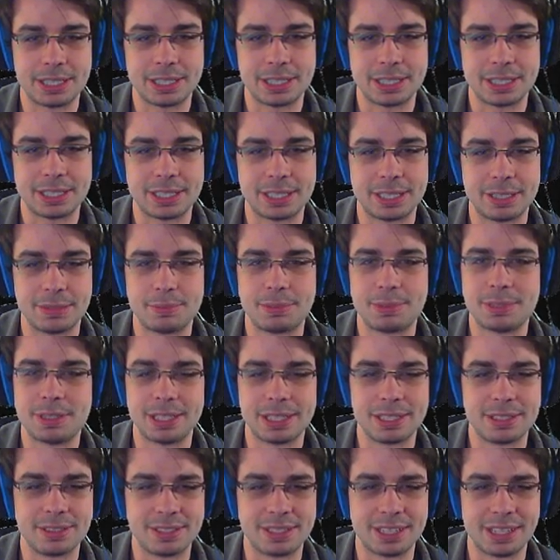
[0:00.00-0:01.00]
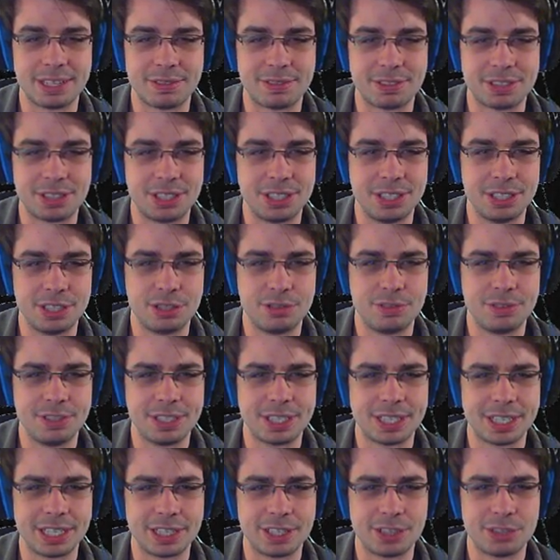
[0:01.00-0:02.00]
Es gibt also drei verschiedene
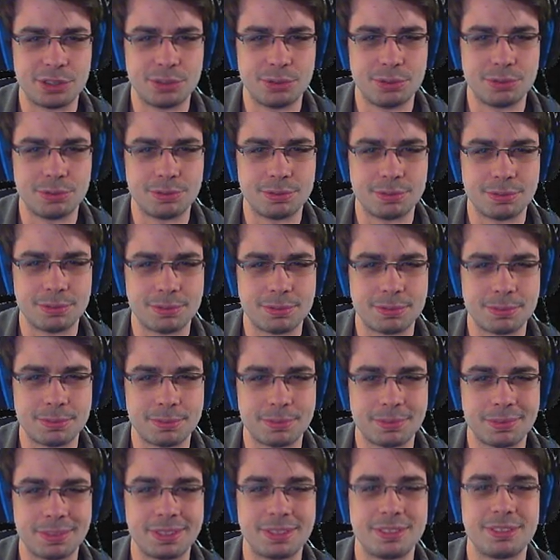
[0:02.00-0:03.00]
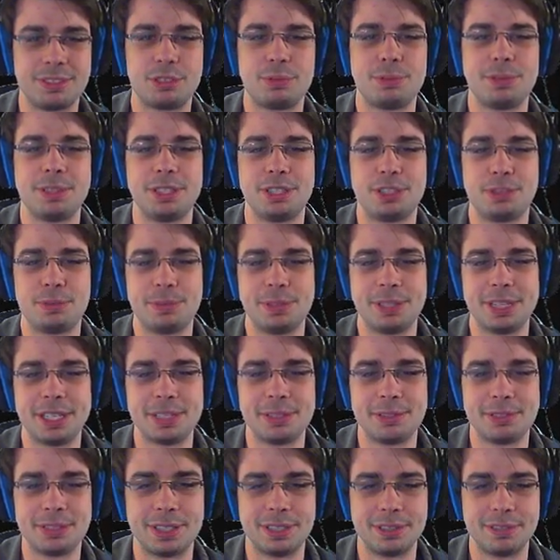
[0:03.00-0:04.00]
Schwierigkeitsstufen. Wir spielen das Spiel
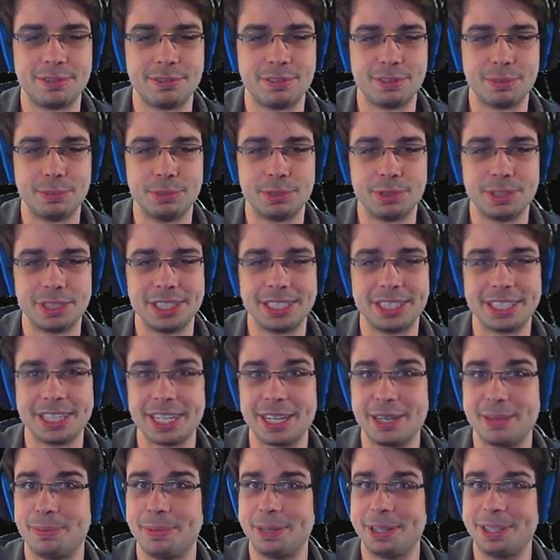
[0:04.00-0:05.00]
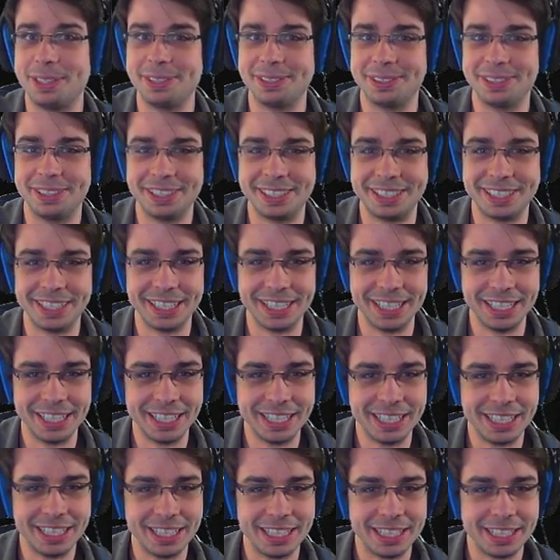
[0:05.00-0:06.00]
also dann vermutlich dreimal durch.
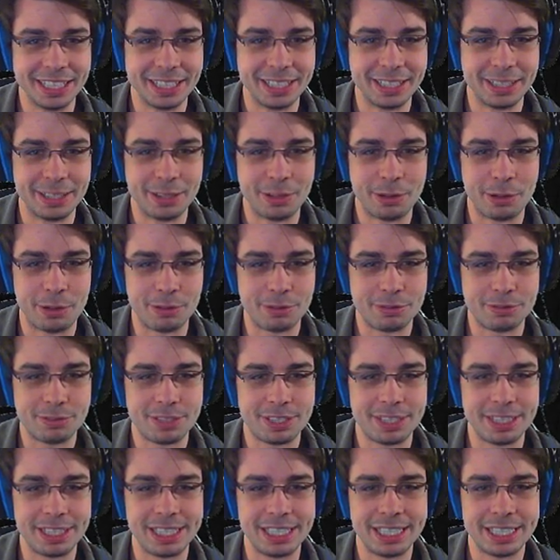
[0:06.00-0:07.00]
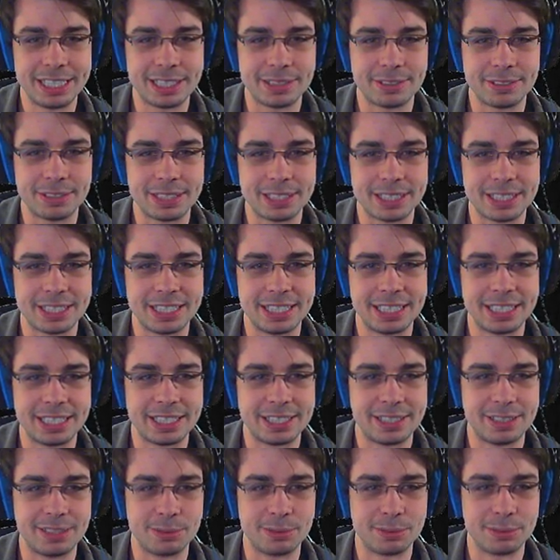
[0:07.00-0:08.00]
Hoffentlich dauert das nicht
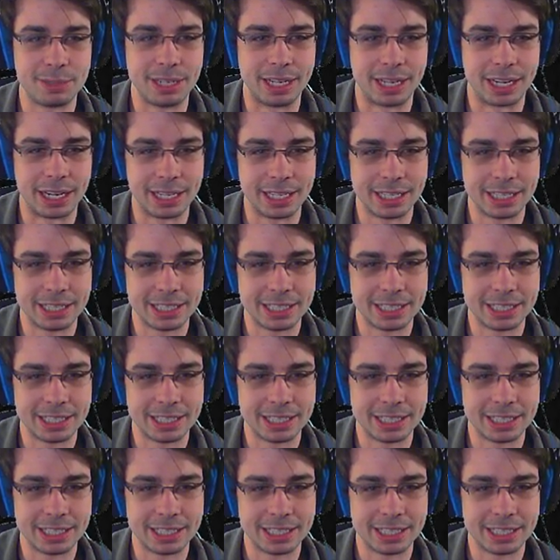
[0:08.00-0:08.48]
so lange.